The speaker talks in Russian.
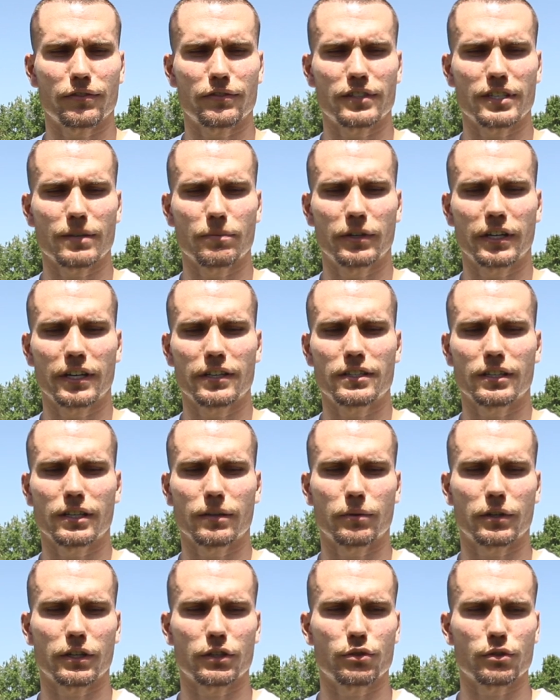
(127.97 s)
Всем
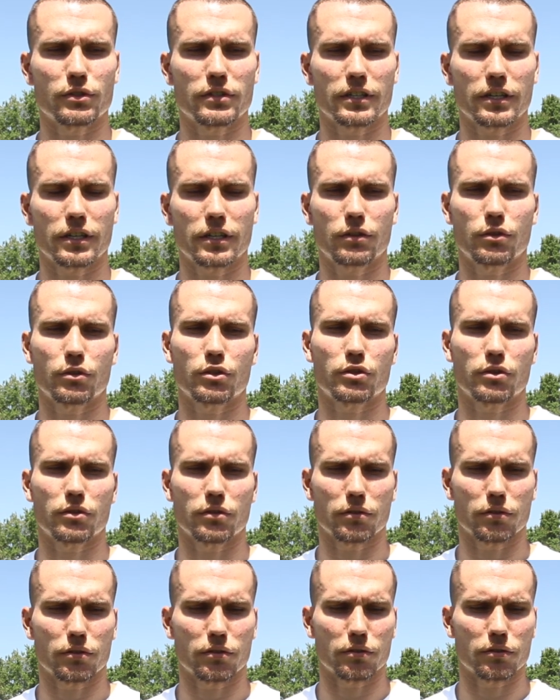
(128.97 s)
критикам хочу сказать то,
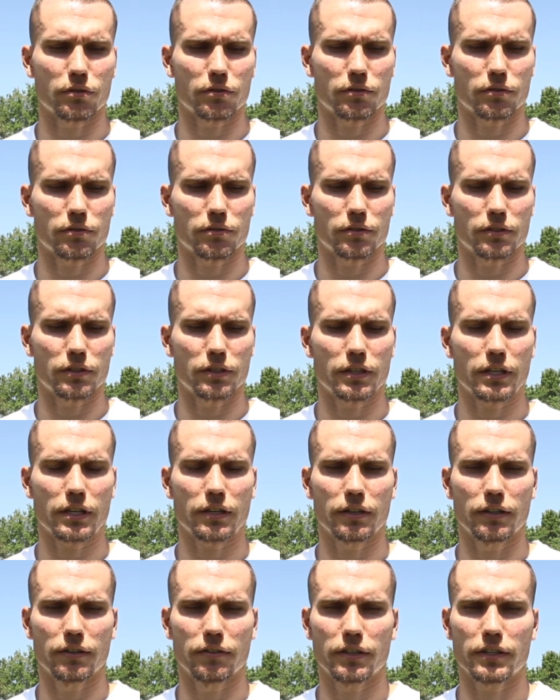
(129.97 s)
что не
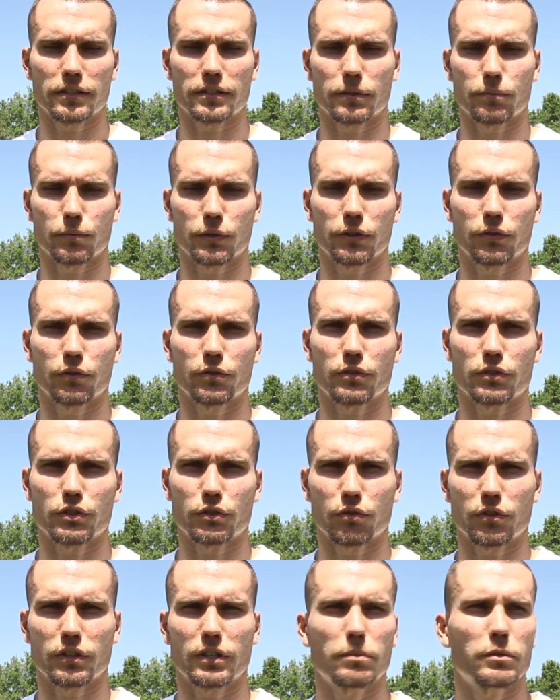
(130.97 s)
надо говорить от моего
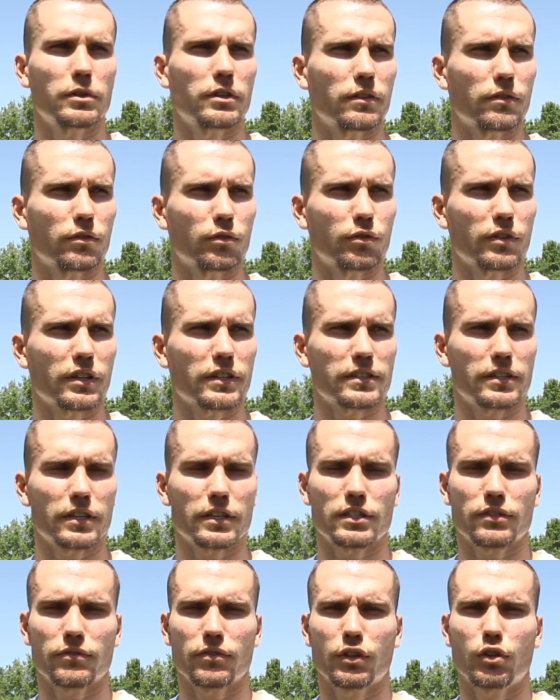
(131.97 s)
ничего имени. У вас
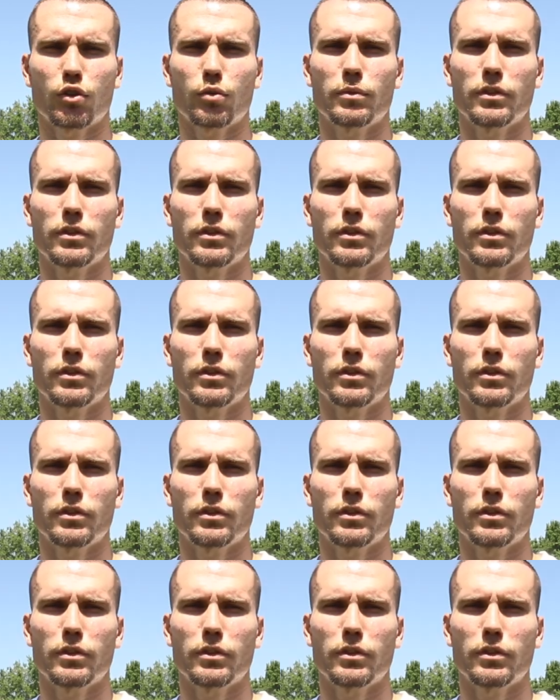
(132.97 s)
есть свое